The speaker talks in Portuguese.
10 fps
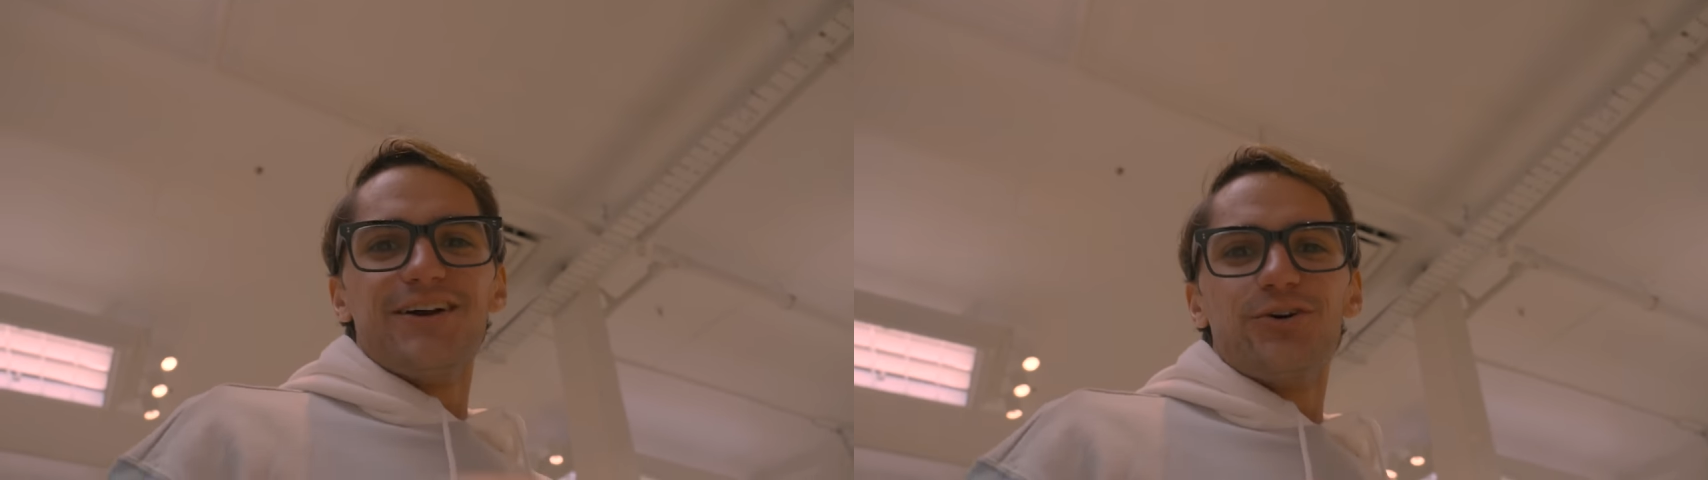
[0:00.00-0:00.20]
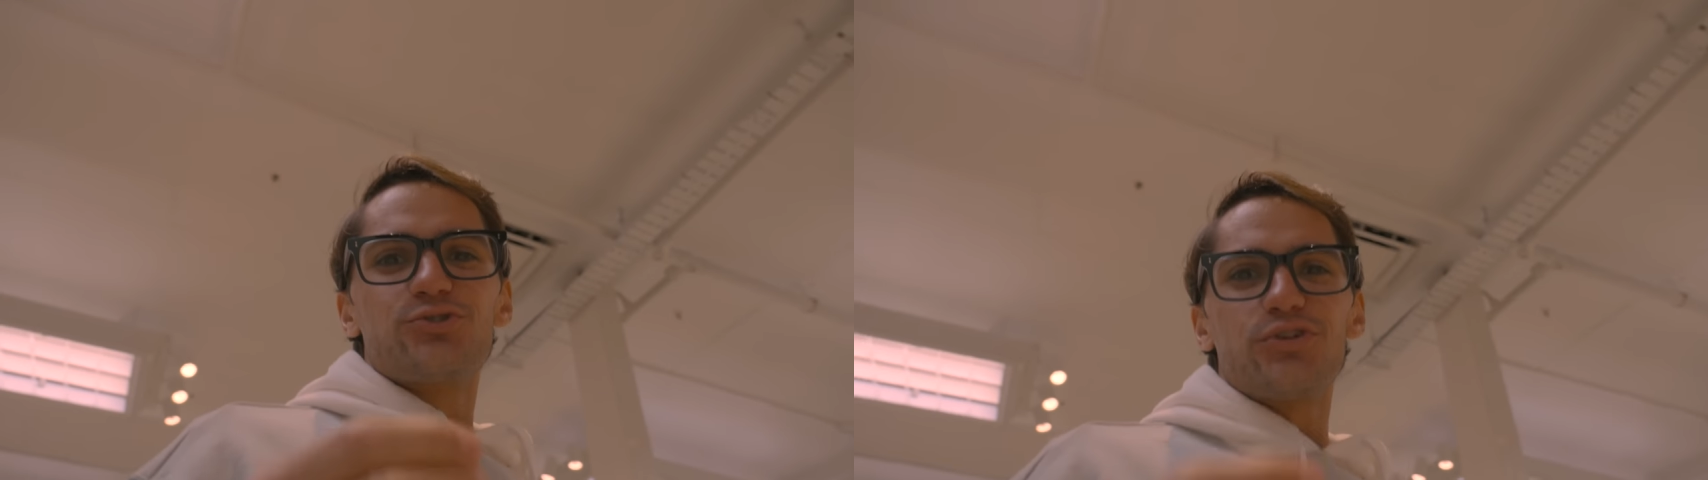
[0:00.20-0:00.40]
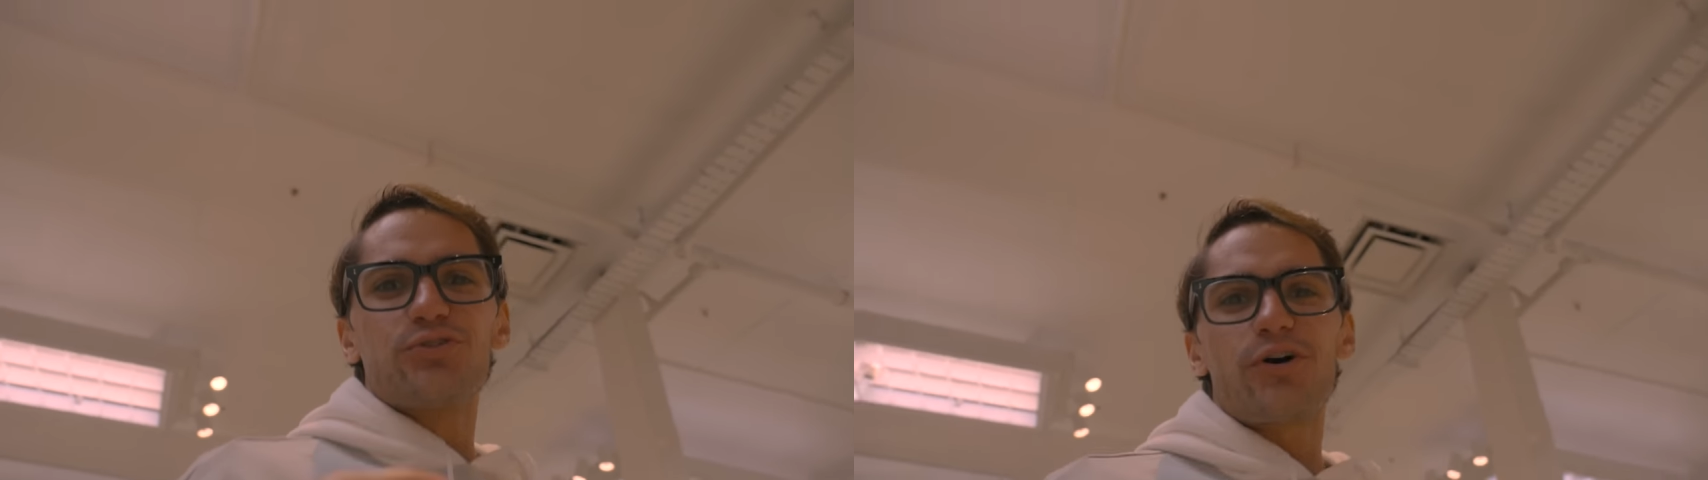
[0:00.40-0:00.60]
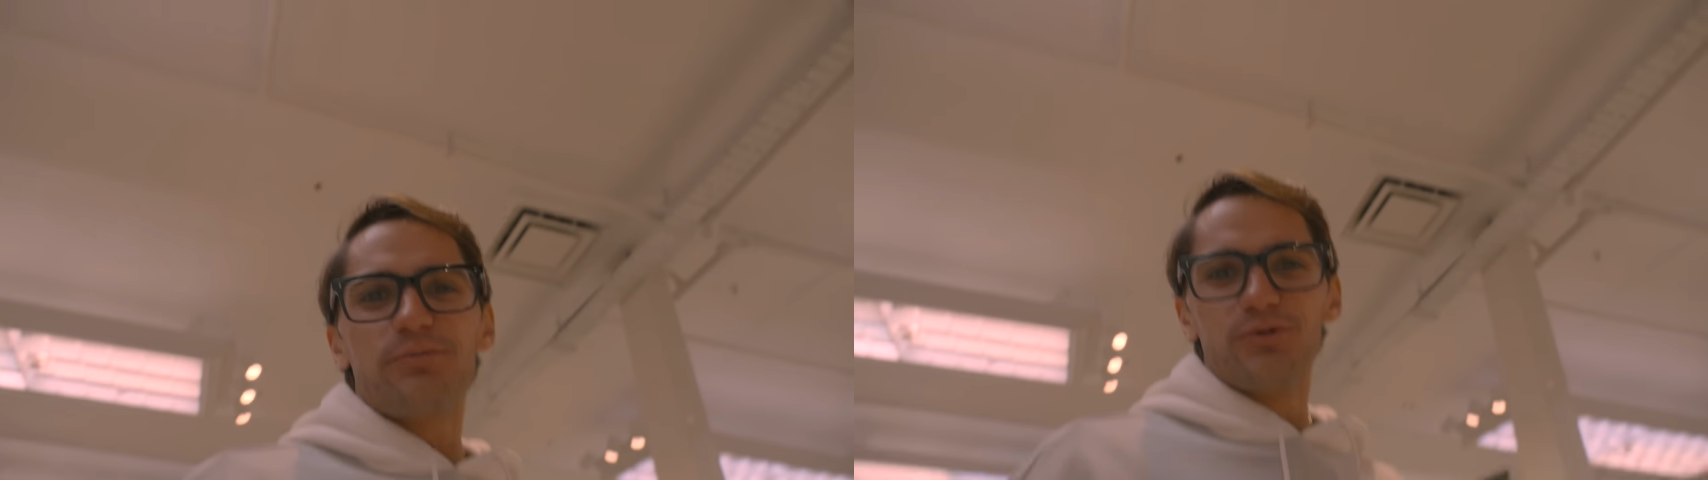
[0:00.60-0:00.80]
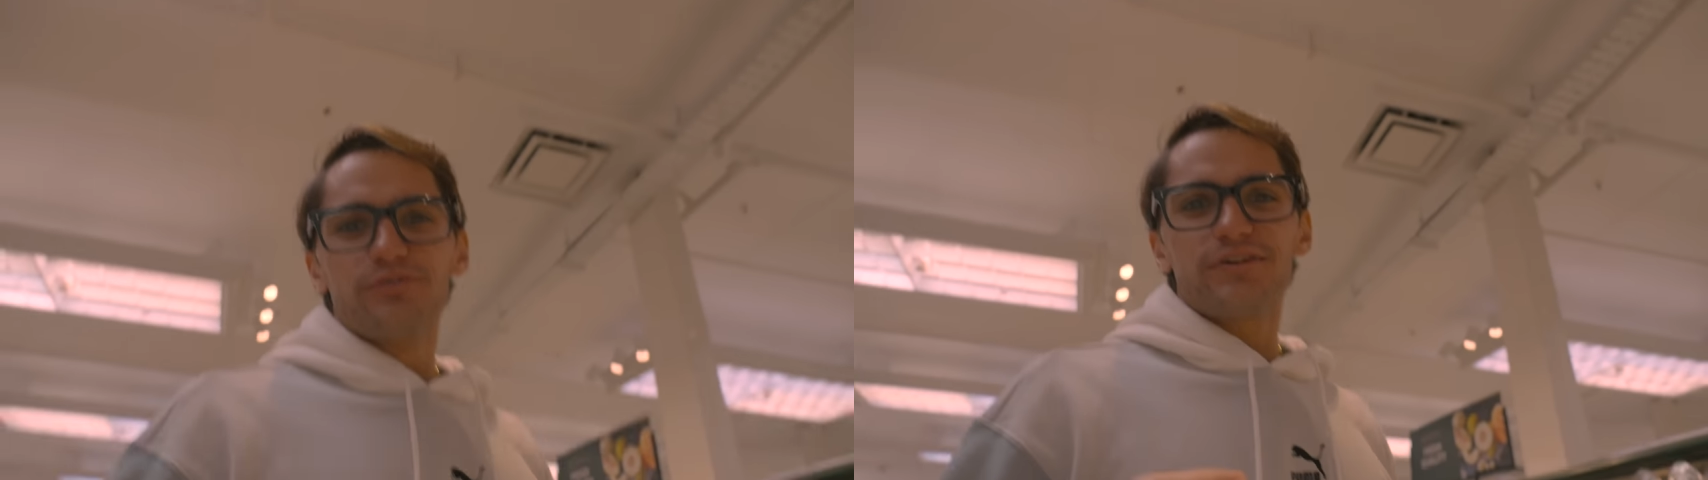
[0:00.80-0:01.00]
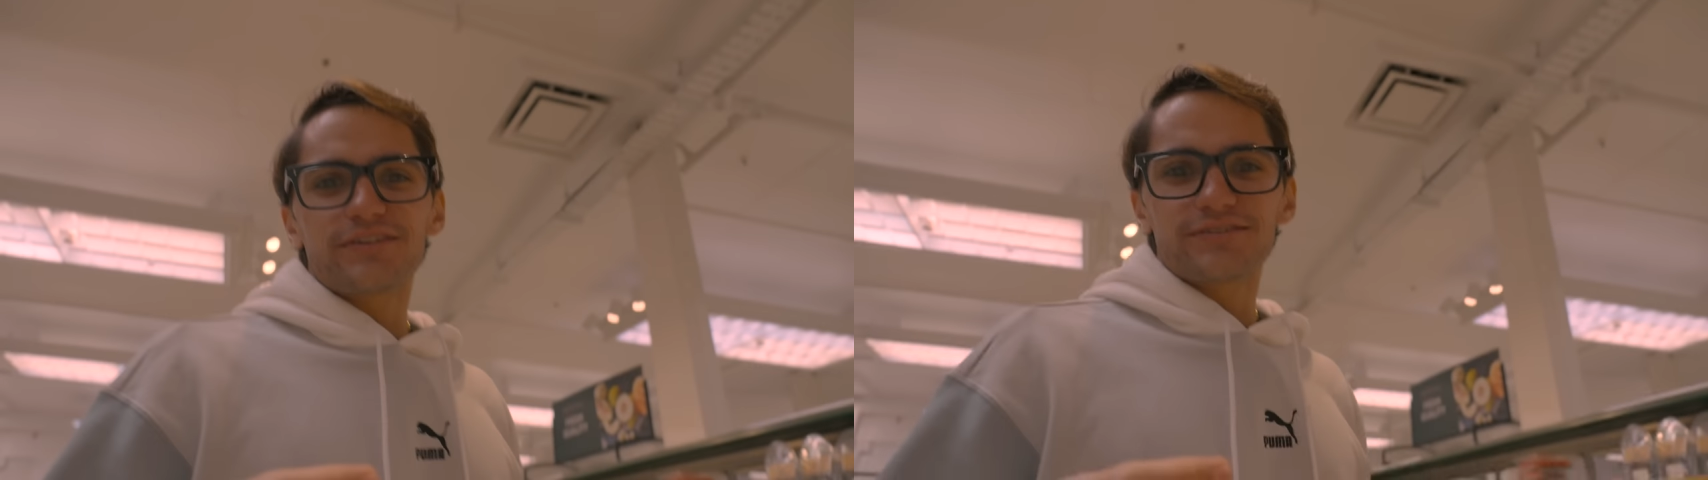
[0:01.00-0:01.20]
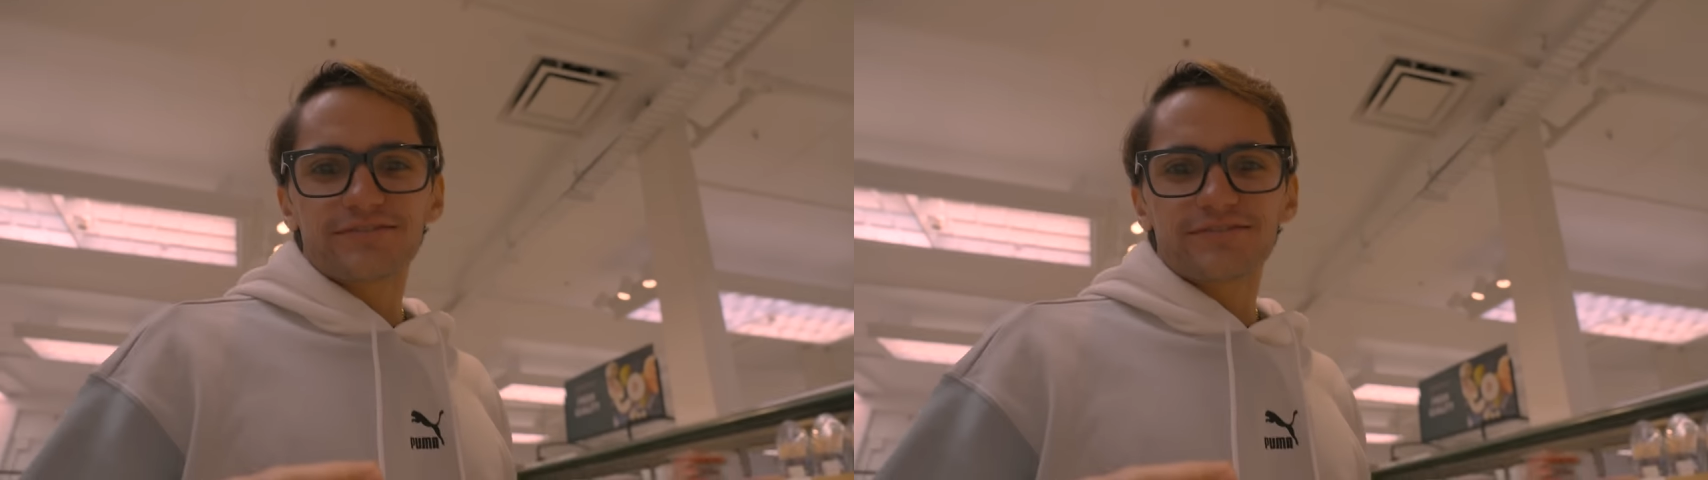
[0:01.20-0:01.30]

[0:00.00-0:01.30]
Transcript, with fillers: O João não come uva.